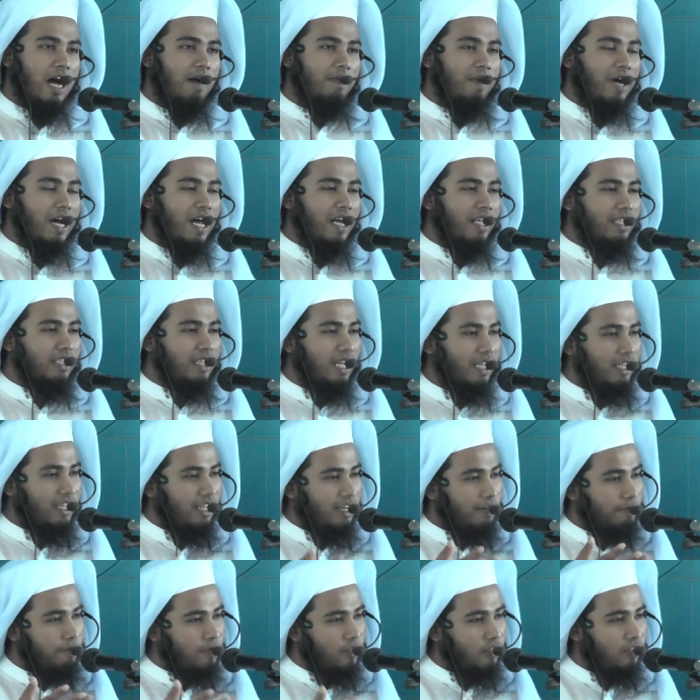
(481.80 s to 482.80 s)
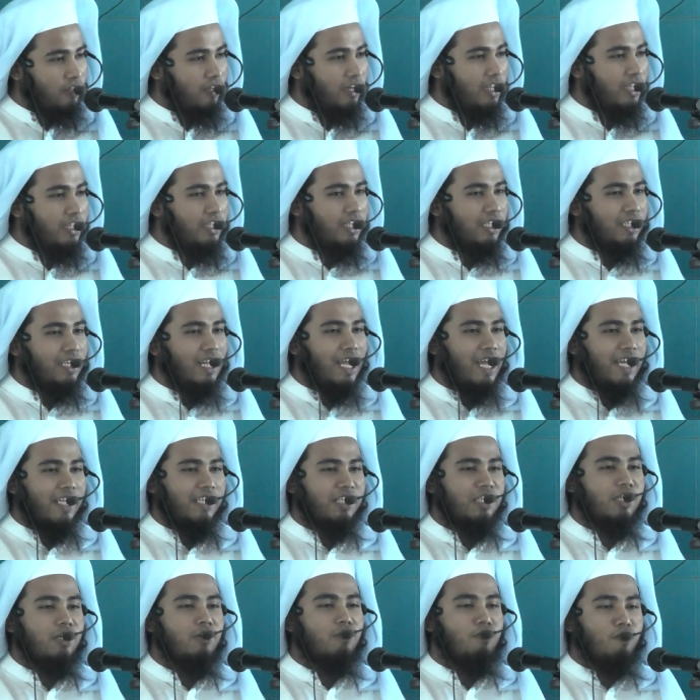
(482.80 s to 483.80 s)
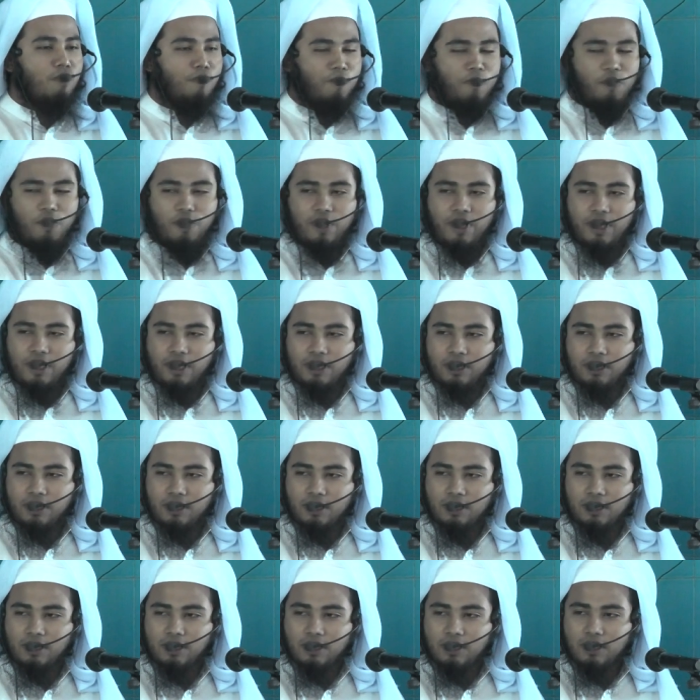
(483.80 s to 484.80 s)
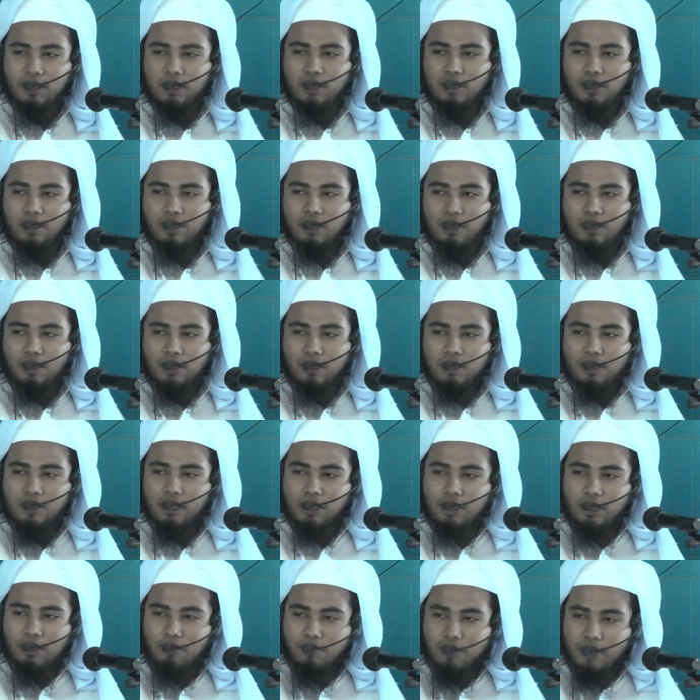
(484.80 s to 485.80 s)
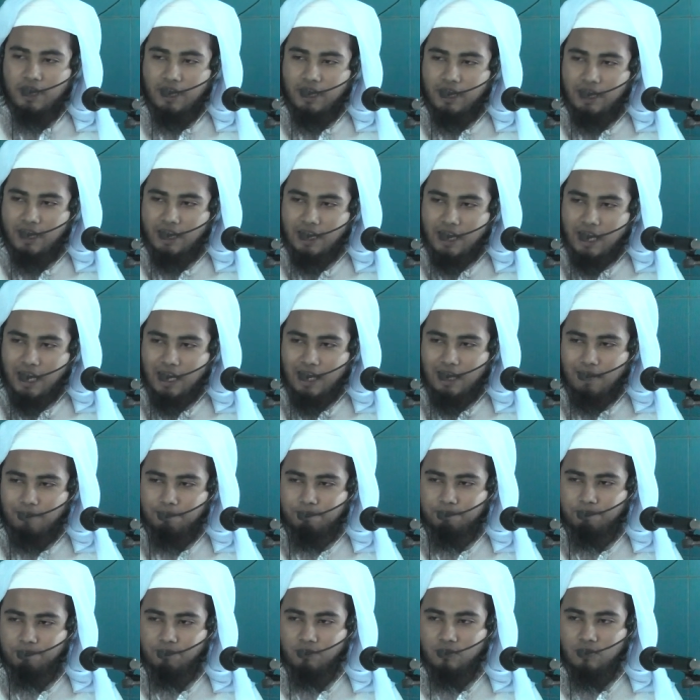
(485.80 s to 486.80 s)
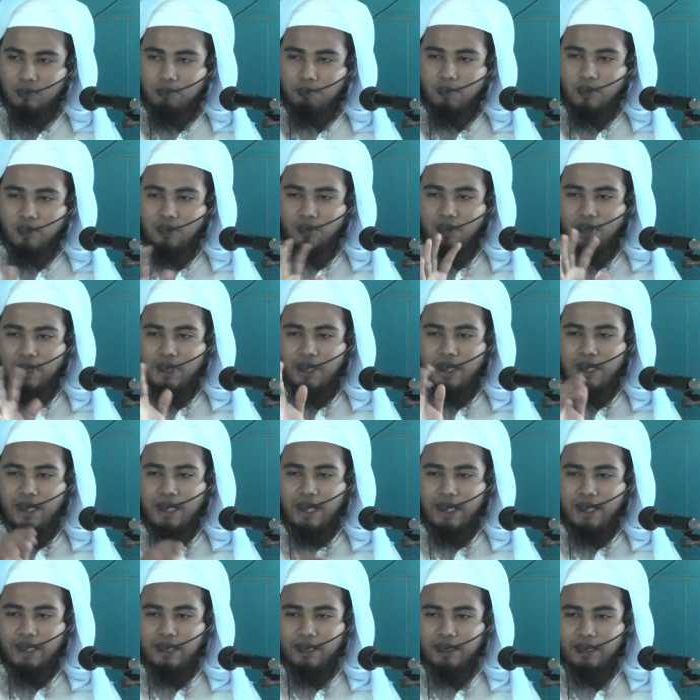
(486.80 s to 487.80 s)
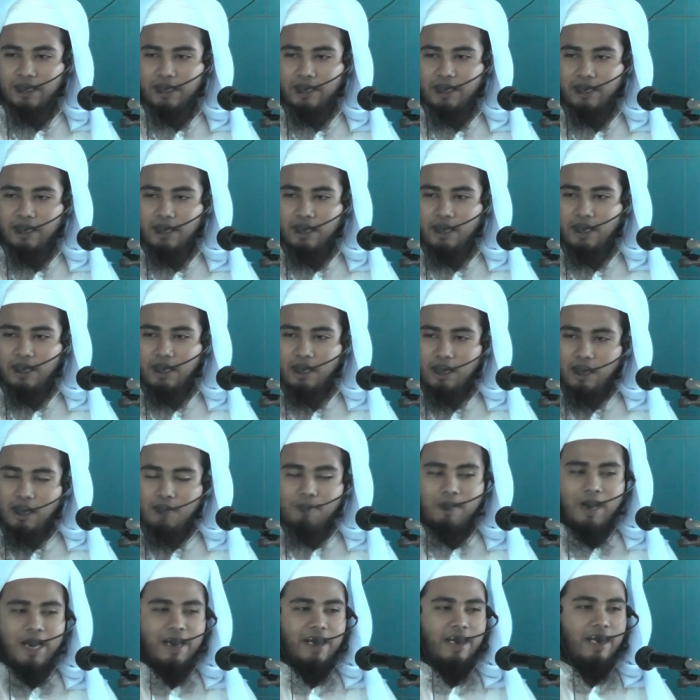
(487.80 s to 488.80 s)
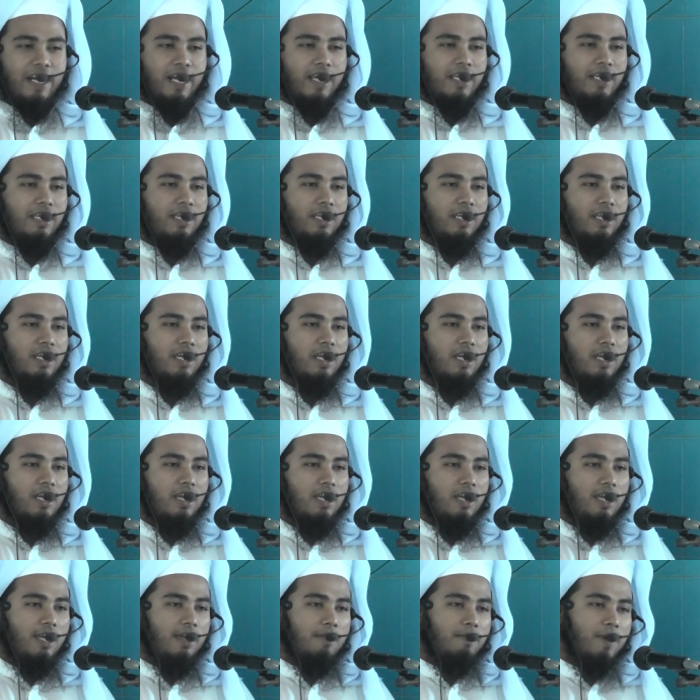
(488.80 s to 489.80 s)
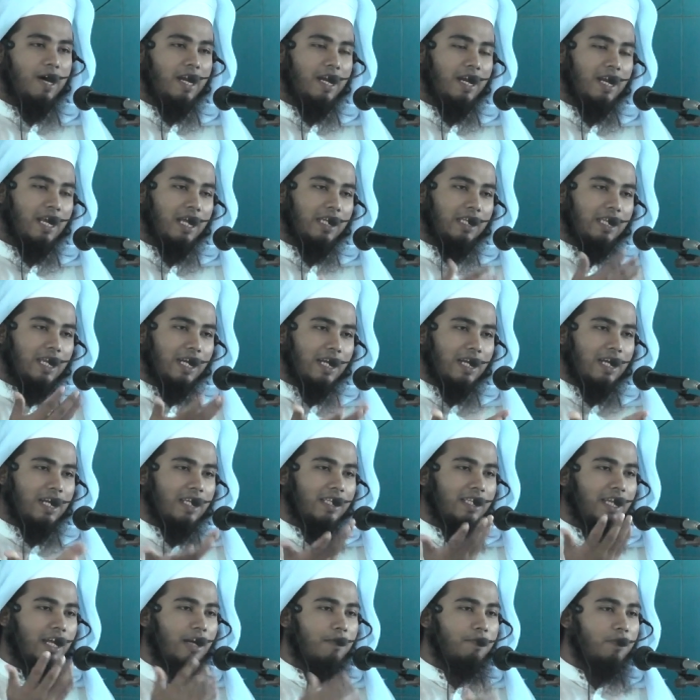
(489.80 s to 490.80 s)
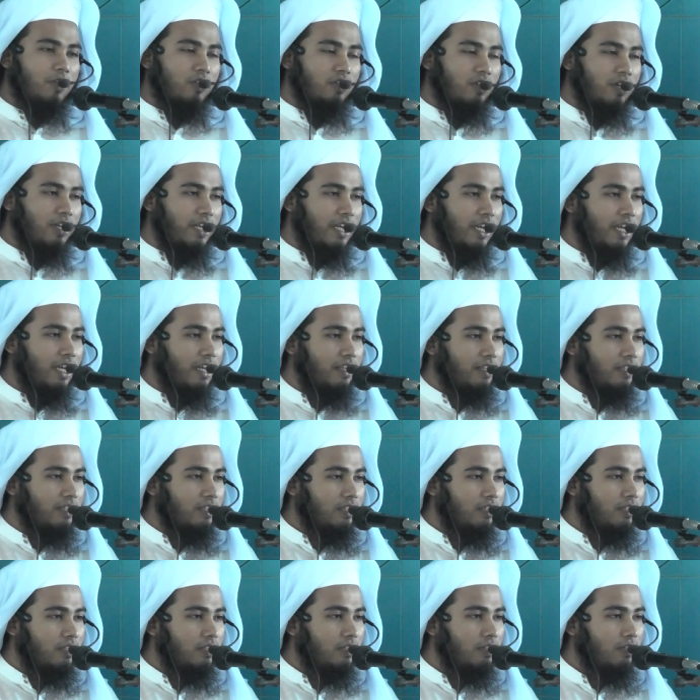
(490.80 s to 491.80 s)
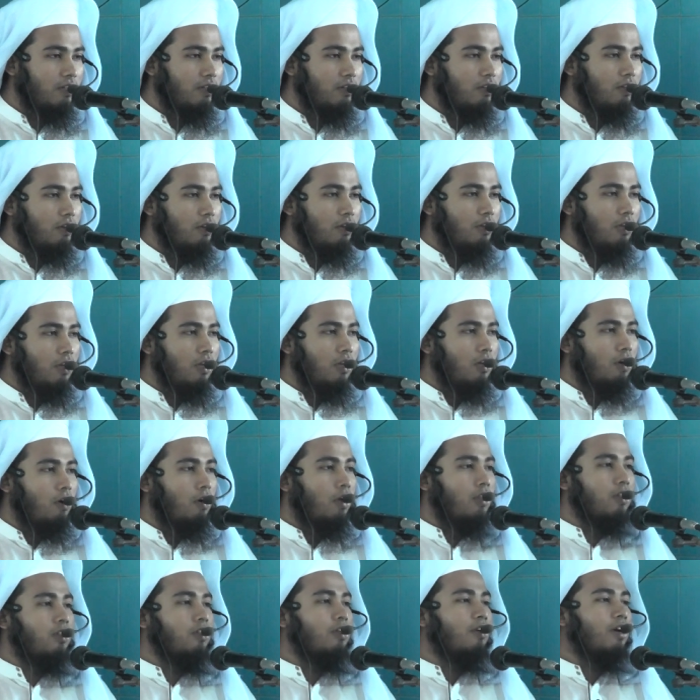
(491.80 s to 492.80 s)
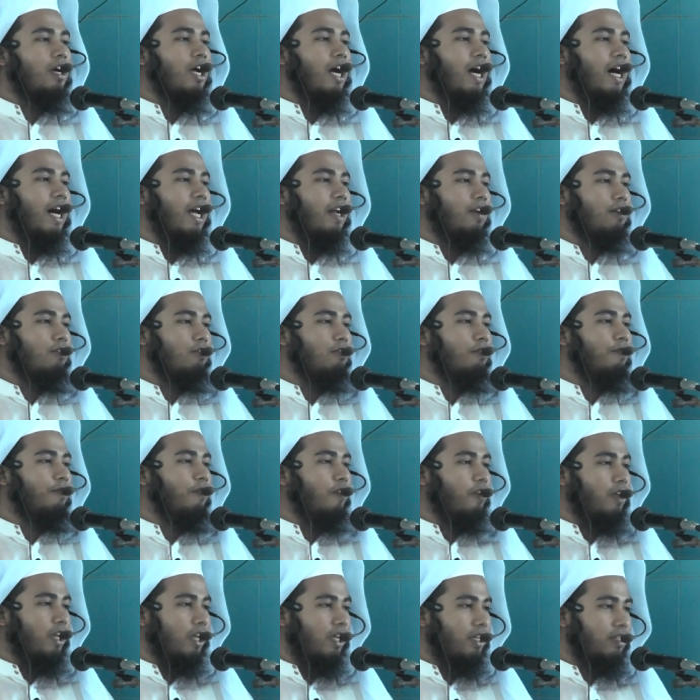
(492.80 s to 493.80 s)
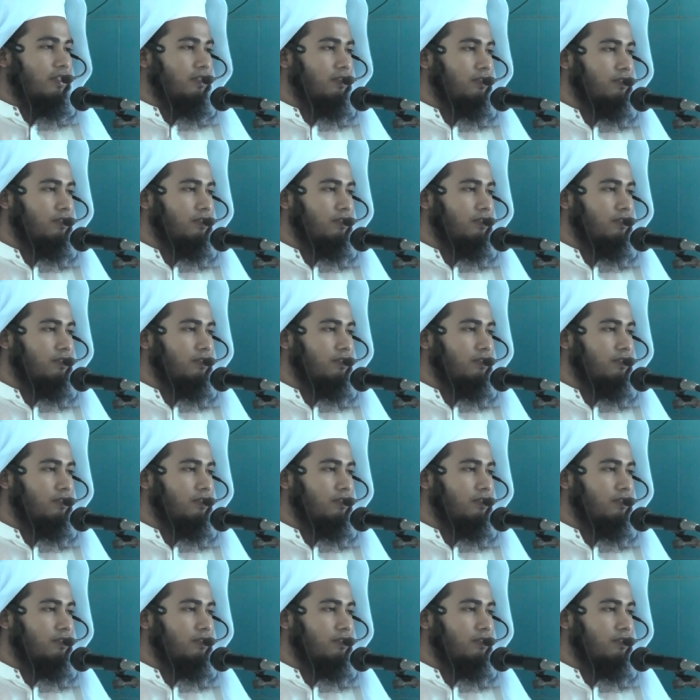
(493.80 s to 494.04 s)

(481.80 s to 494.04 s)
আবার তাদের ভিতরে যেটা আছে কুফুরি সেটাও কি খারাপ ভিতরে কি নাই ইমান নাই ইমান না থাকলে তার ভিতর কি অন্ধকার কুফুরি